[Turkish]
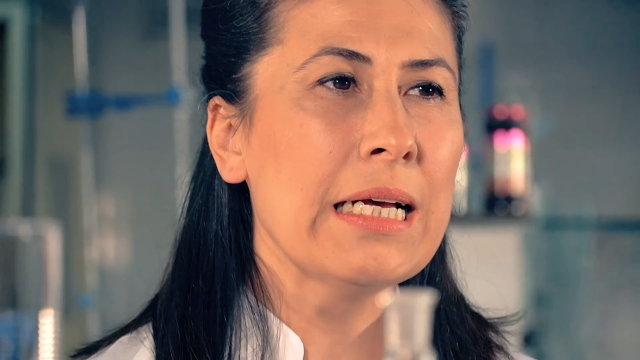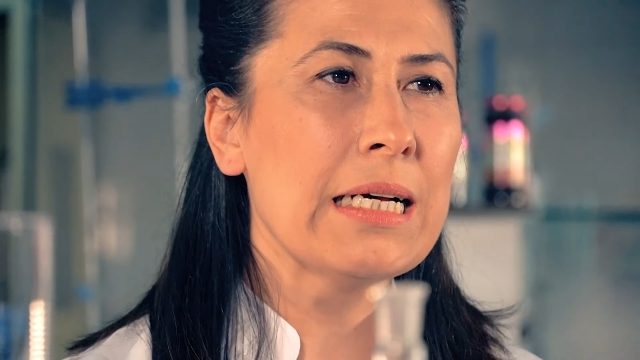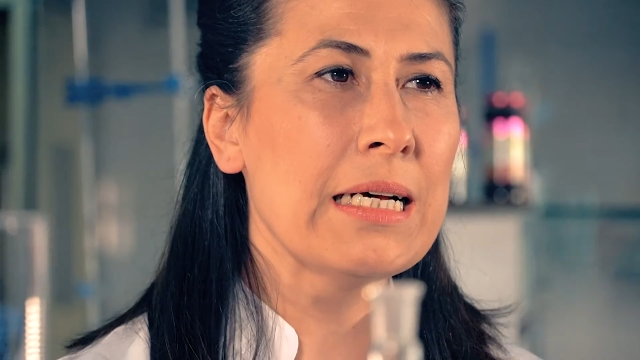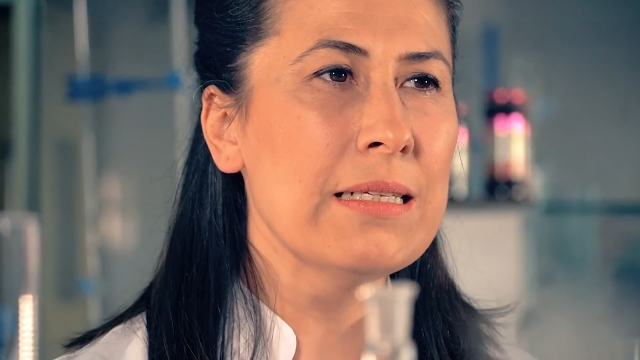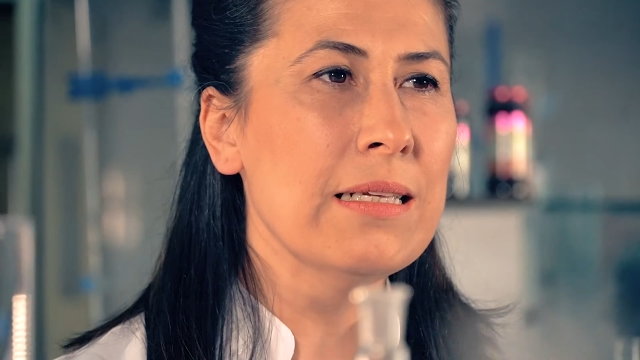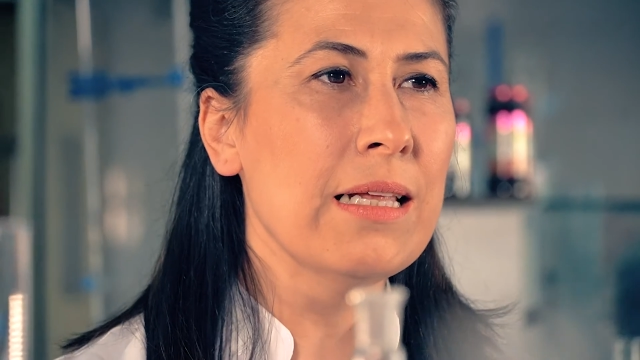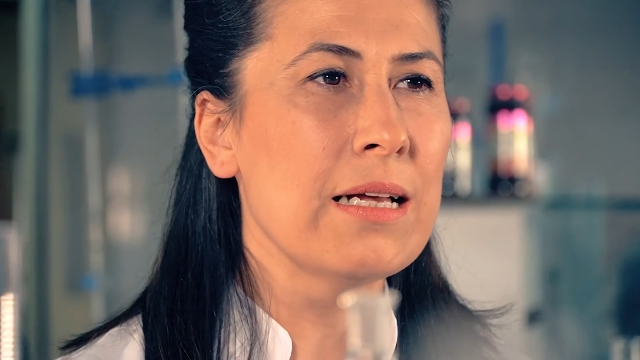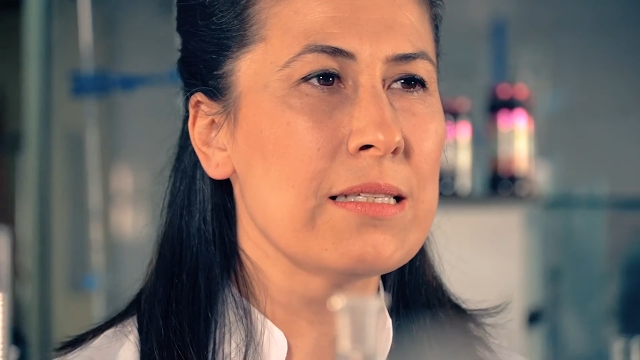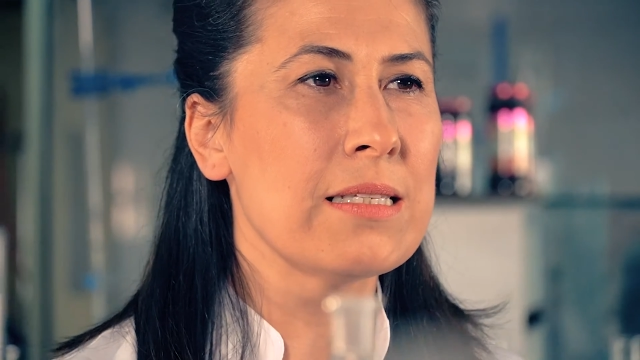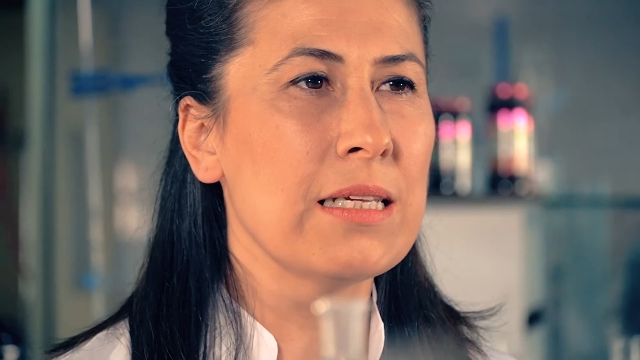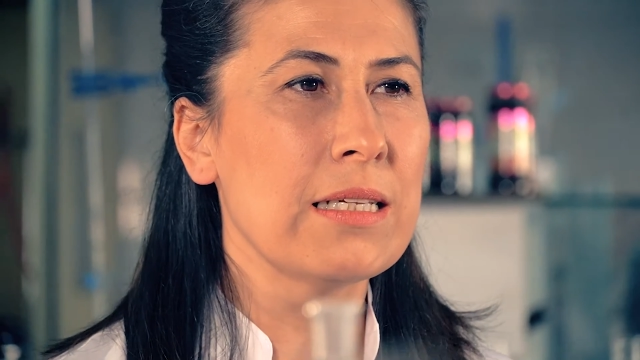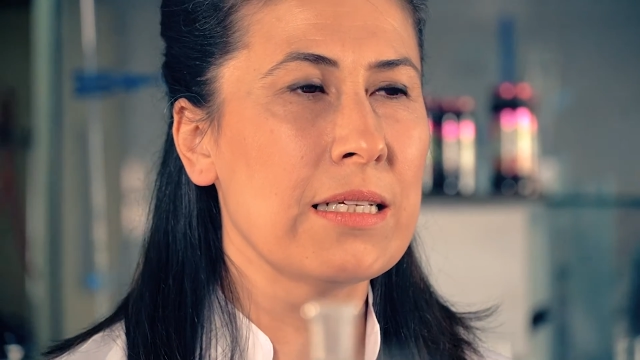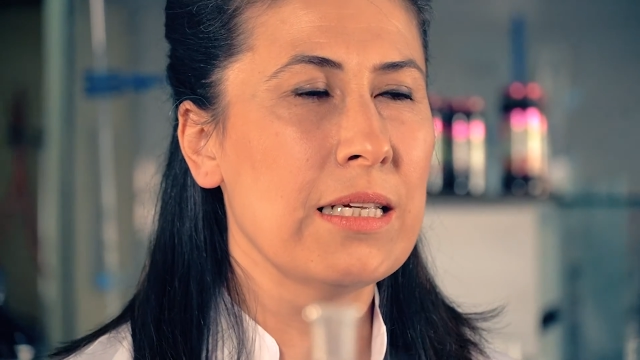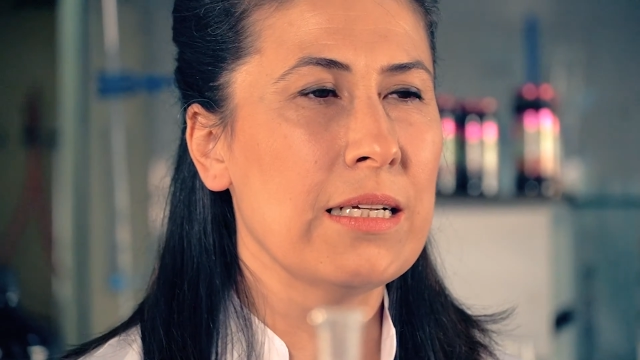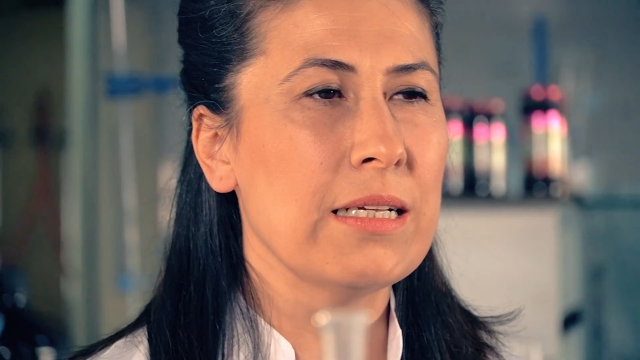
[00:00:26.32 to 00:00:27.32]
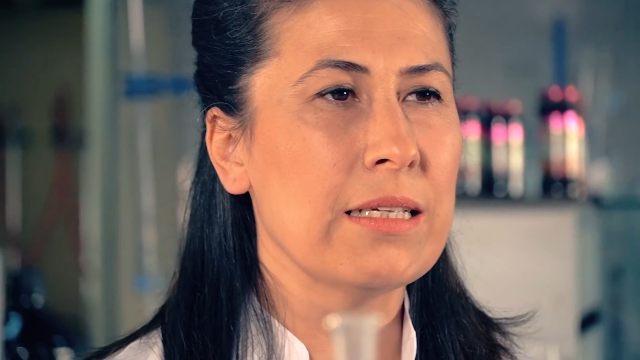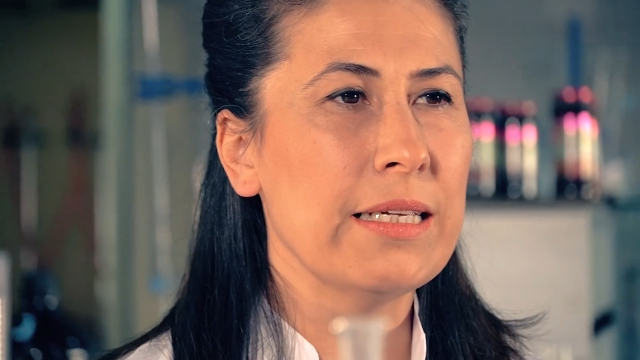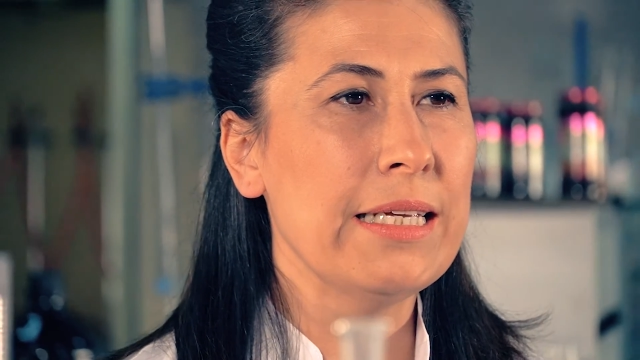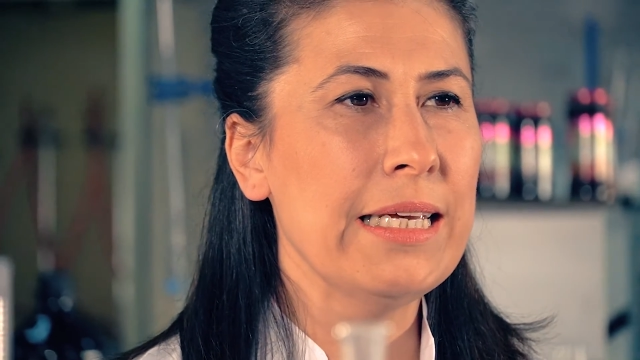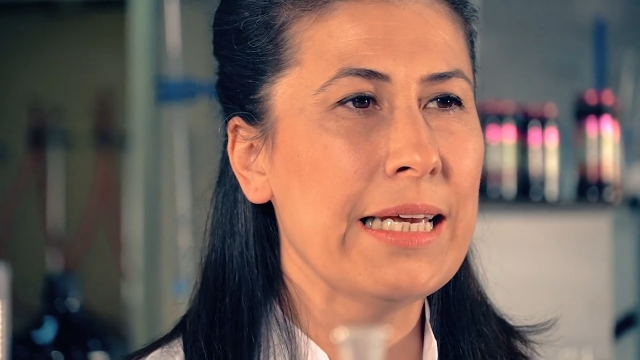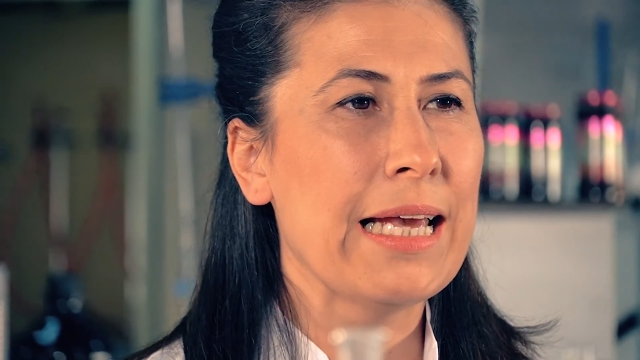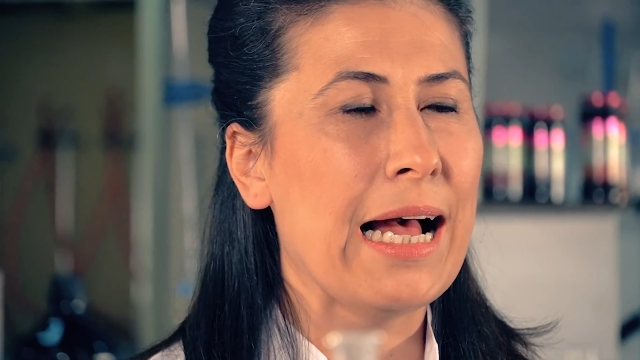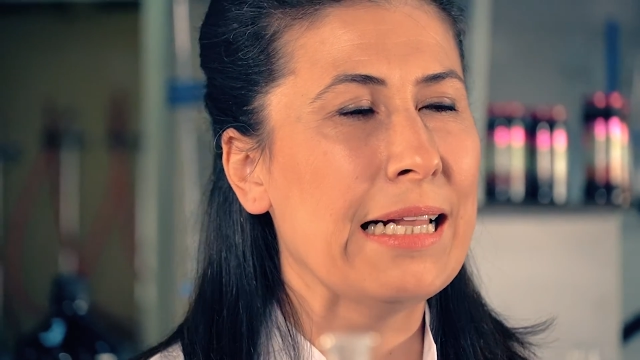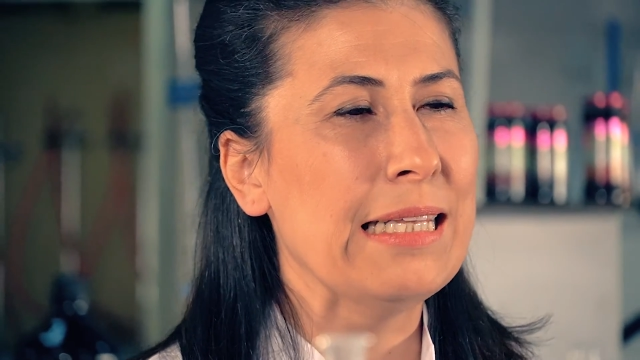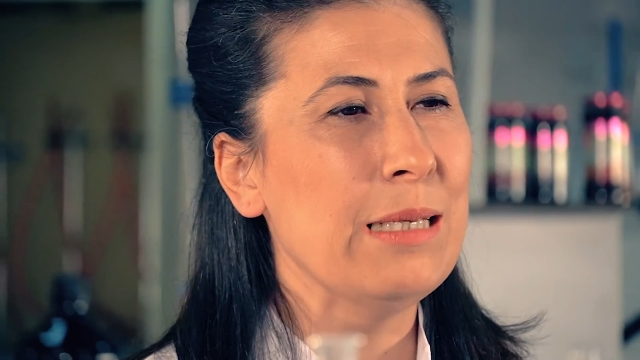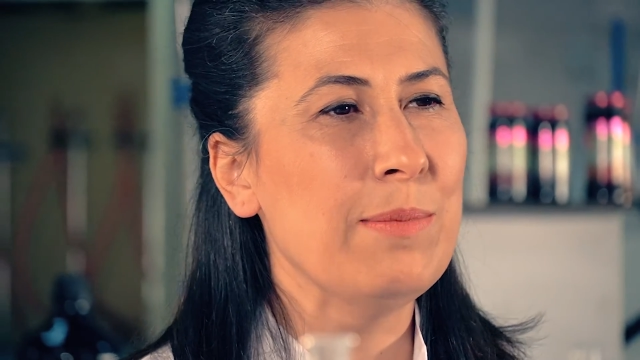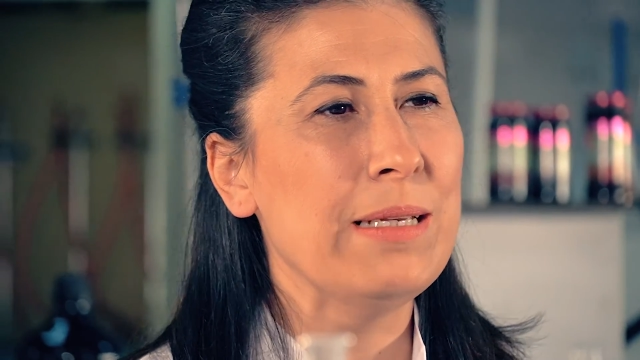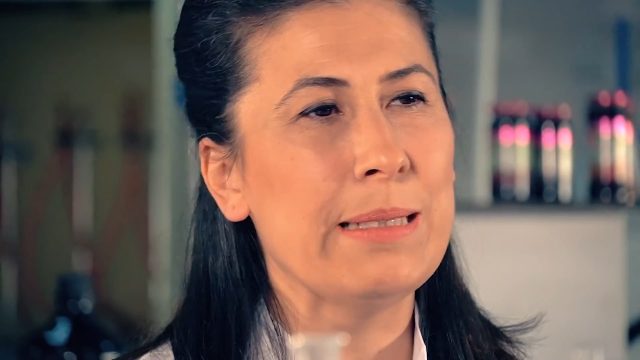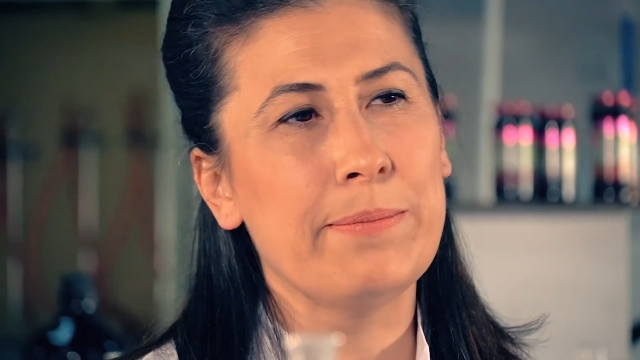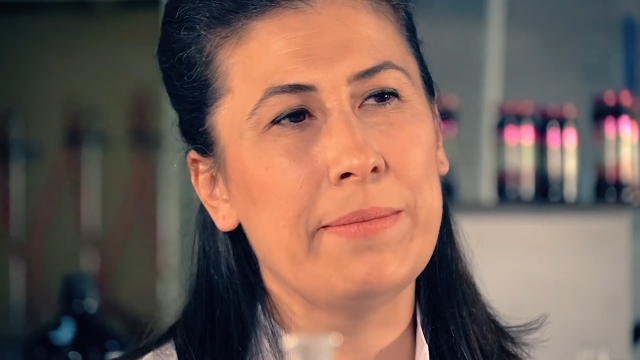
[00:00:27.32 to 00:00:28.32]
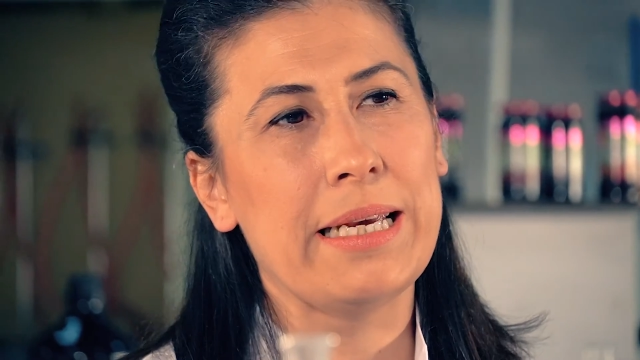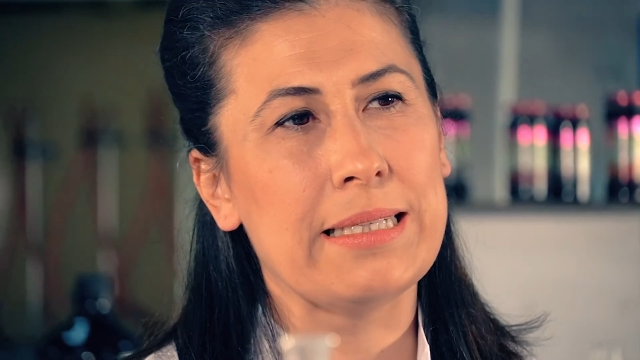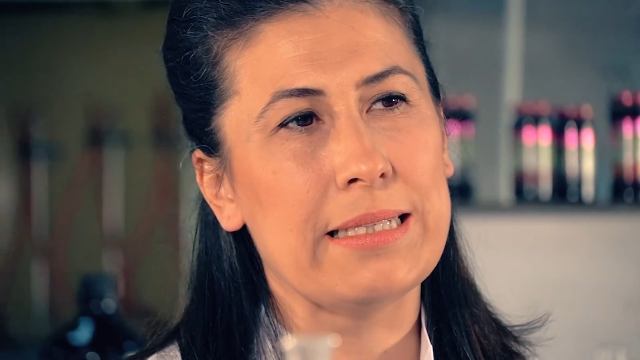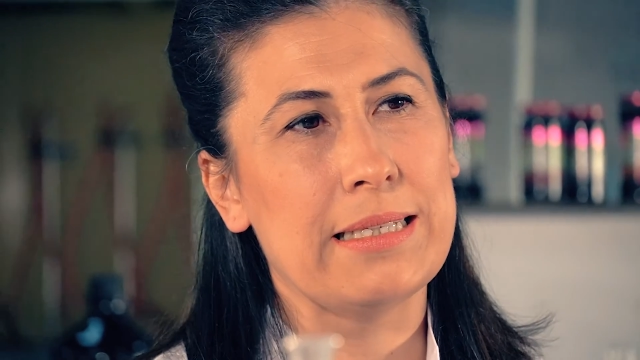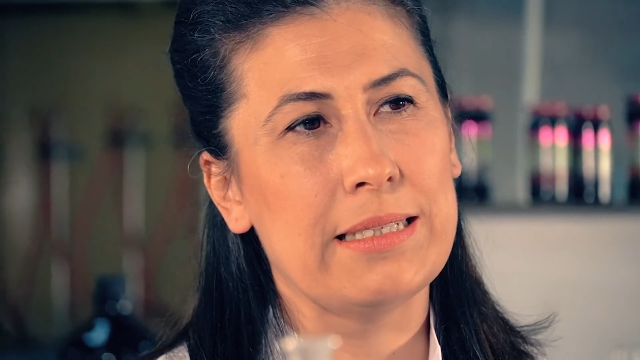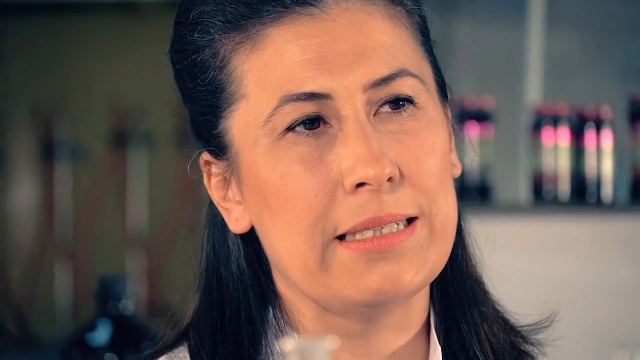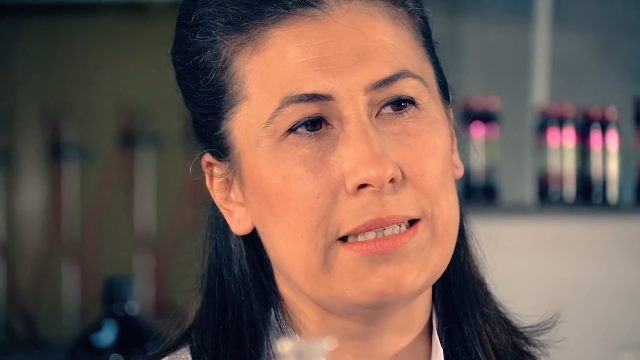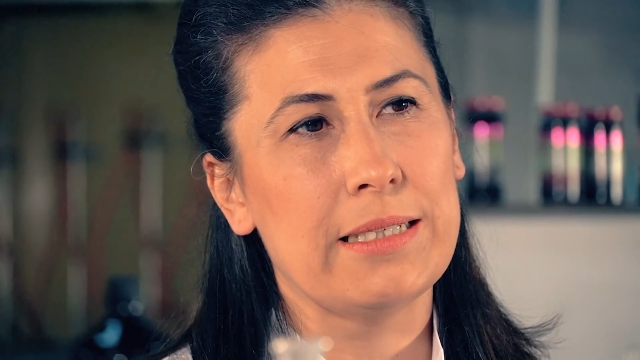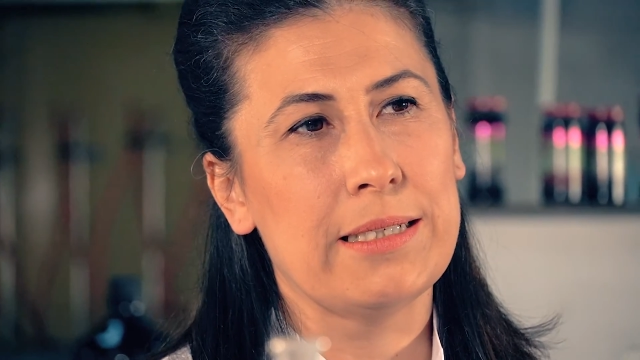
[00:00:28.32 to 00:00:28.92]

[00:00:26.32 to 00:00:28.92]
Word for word: kadın hastalıklarına da iyi geldiği bilinmektedir.